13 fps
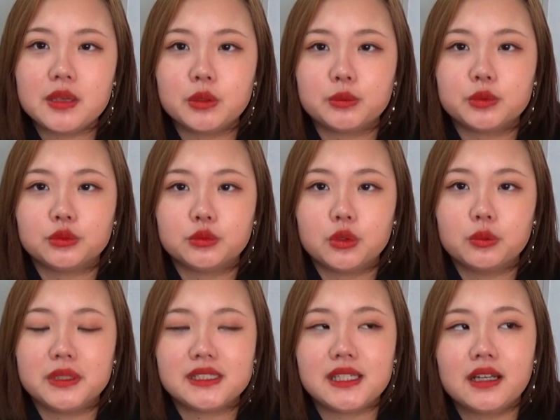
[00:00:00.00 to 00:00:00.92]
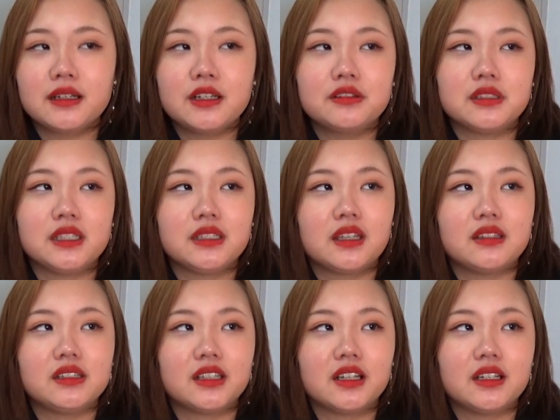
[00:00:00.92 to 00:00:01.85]
い部分を見せられる人間
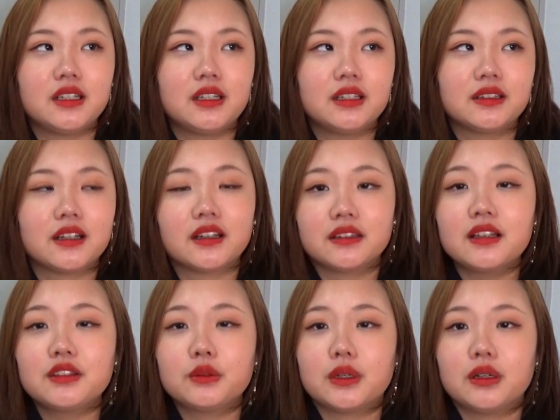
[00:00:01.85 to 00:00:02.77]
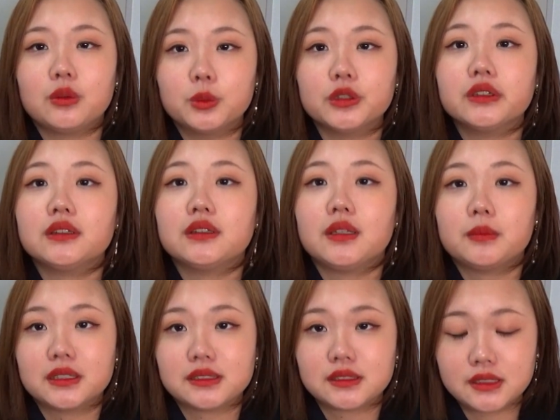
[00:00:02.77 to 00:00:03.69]
になれたらなとは思って
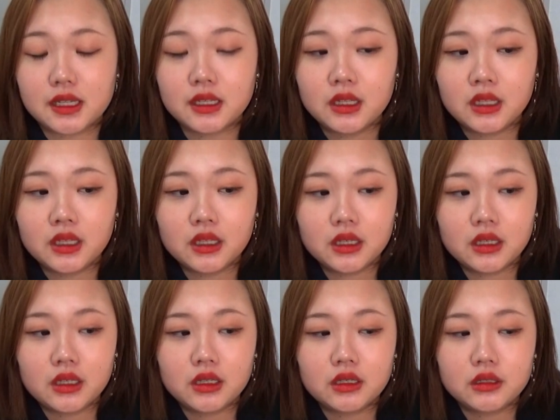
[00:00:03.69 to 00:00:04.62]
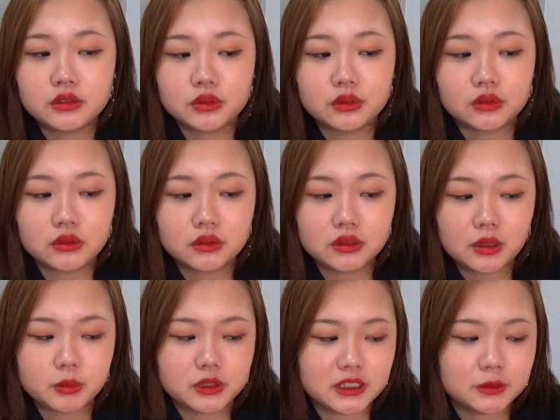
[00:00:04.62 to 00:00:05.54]
ますねそう
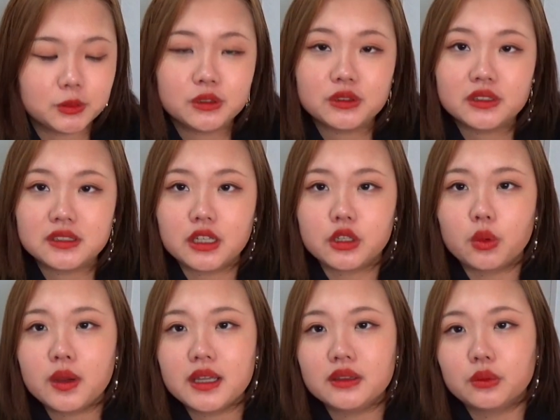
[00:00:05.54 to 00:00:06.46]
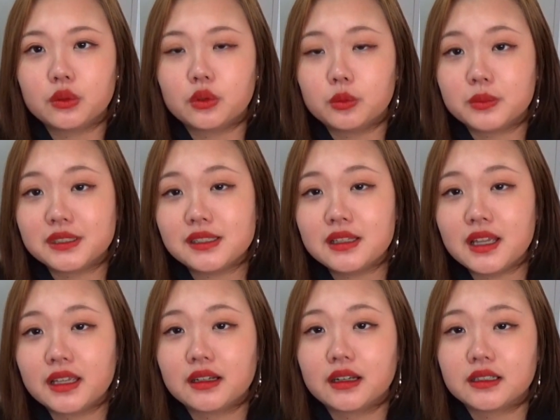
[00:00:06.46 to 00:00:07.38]
多分自分のさ弱いところを見せ
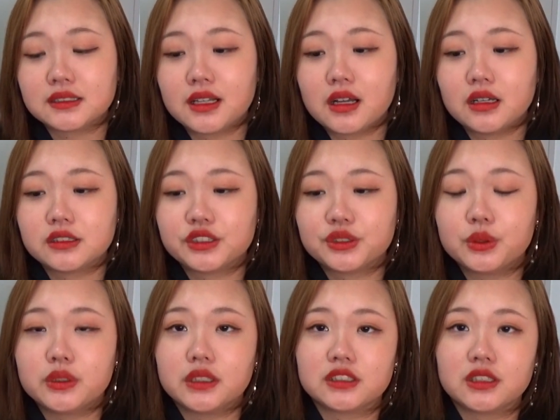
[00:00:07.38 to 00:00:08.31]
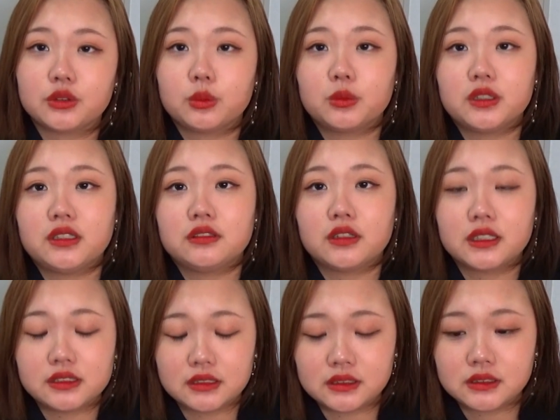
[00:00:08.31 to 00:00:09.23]
ないからさすごいやつだと思われるわ
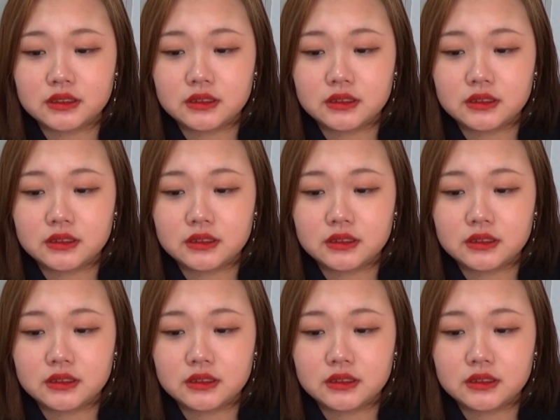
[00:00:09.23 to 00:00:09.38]
けじゃん